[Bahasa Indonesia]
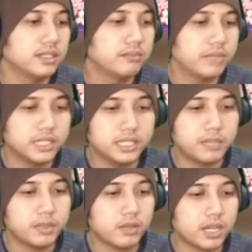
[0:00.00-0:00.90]
pasti
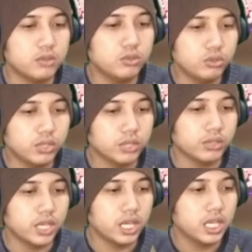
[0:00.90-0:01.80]
dapat warna ungu gitu
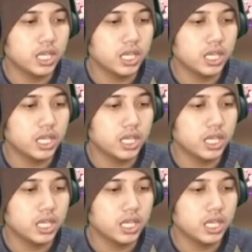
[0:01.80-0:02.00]
ya.